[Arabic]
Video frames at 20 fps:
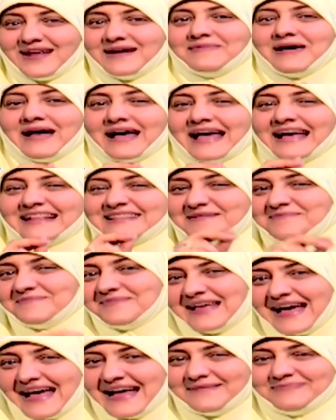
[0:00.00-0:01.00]
لها بقى
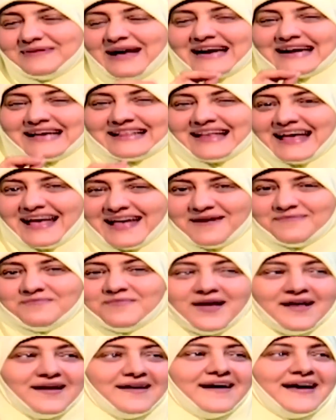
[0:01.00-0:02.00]
خاتم ذهب حاجه ذهب